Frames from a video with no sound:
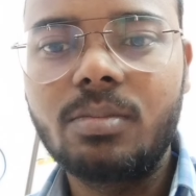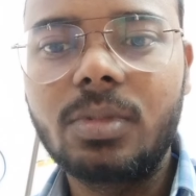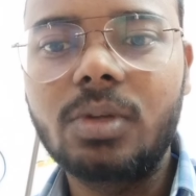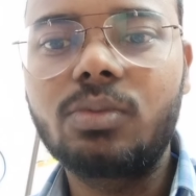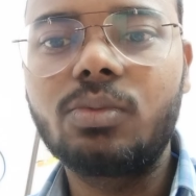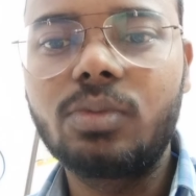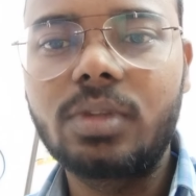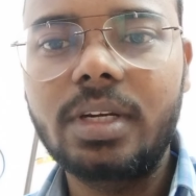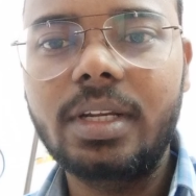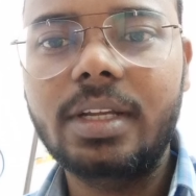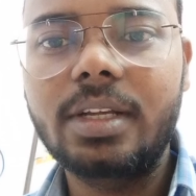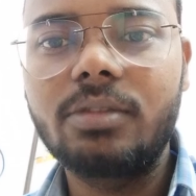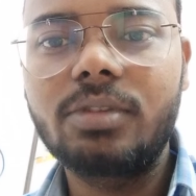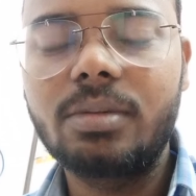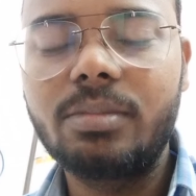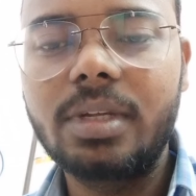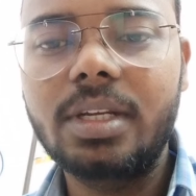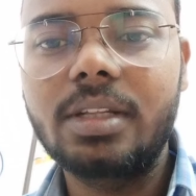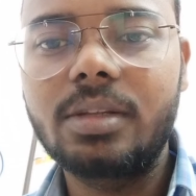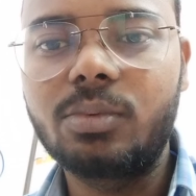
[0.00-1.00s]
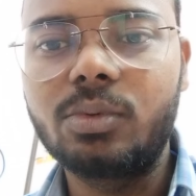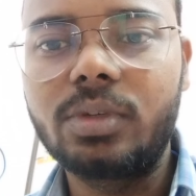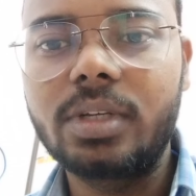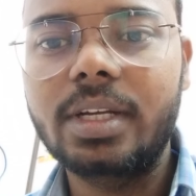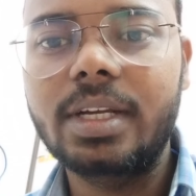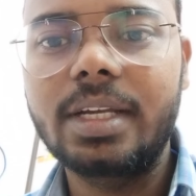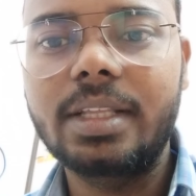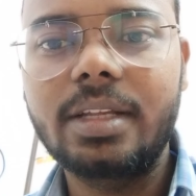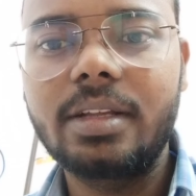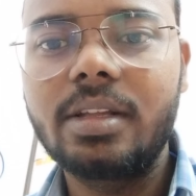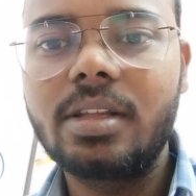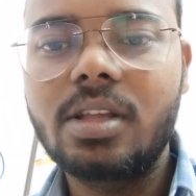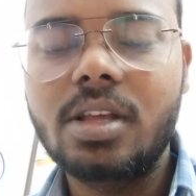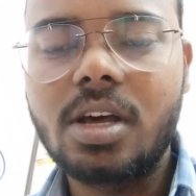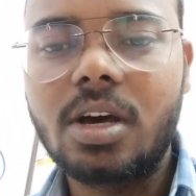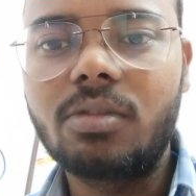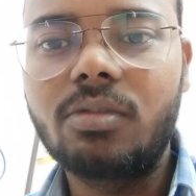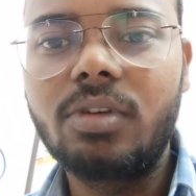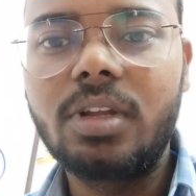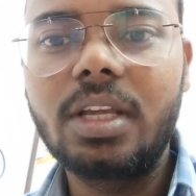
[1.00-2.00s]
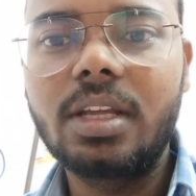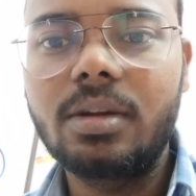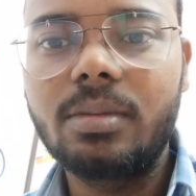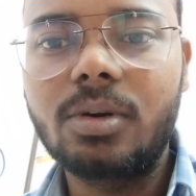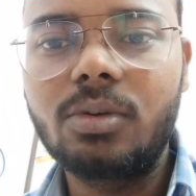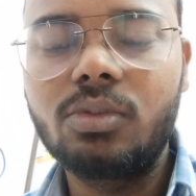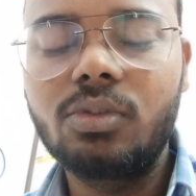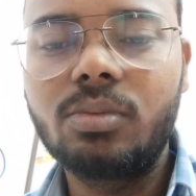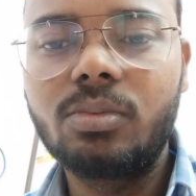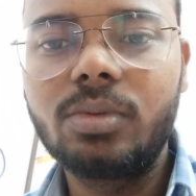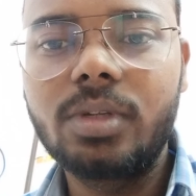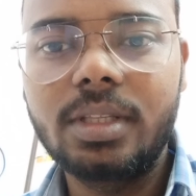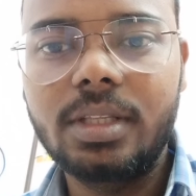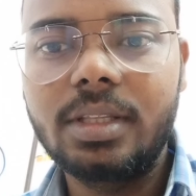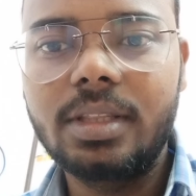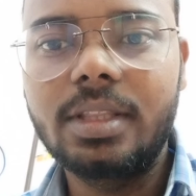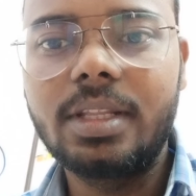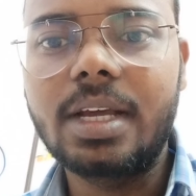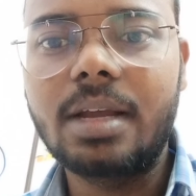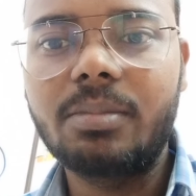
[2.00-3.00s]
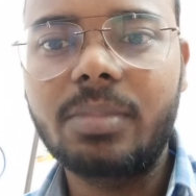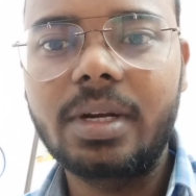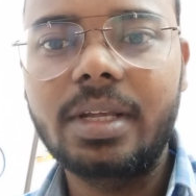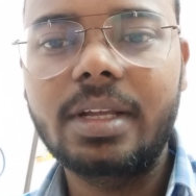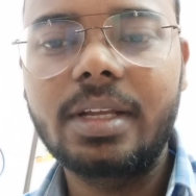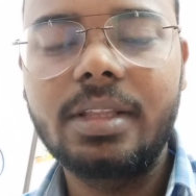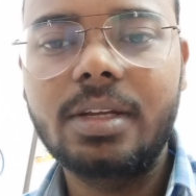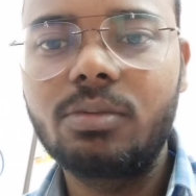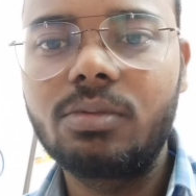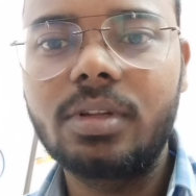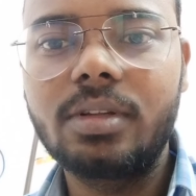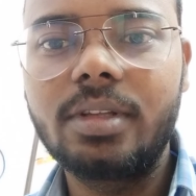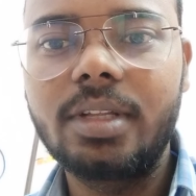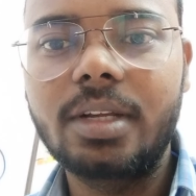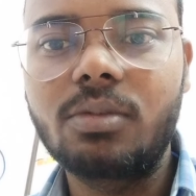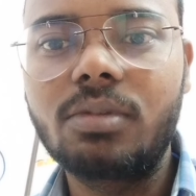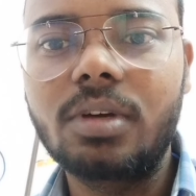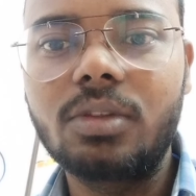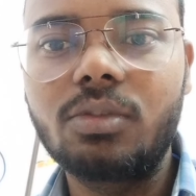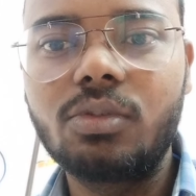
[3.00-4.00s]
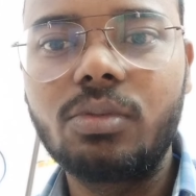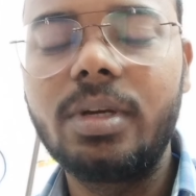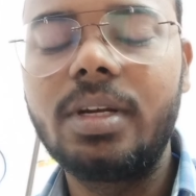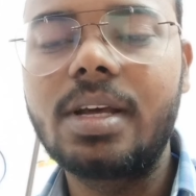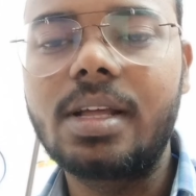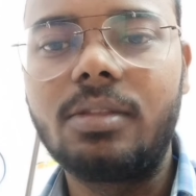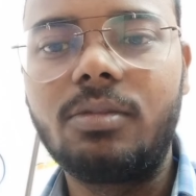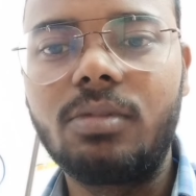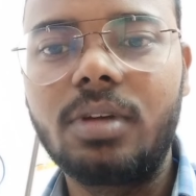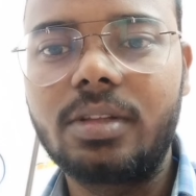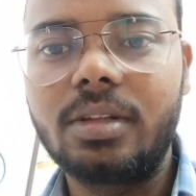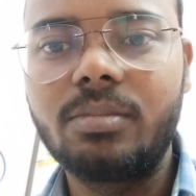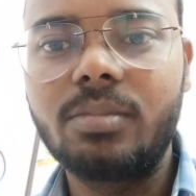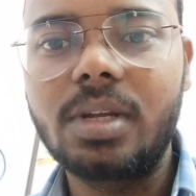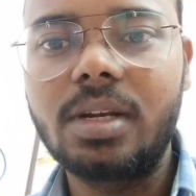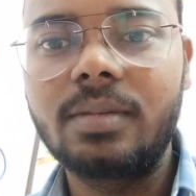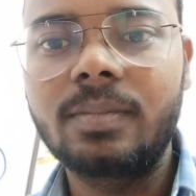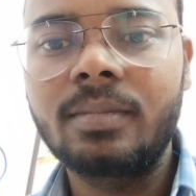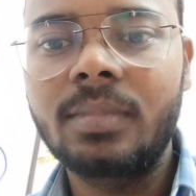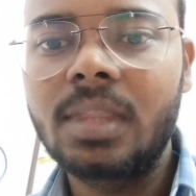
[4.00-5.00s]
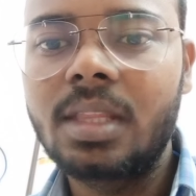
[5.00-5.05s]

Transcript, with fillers: बस उतने क्वेश्चन मेरे से पूछे गए थे और नियर अबाउट जो मुझे ध्यान पड़ेगा इधर उधर देखूंगा तो वो भी डाल दूंगा सिंपल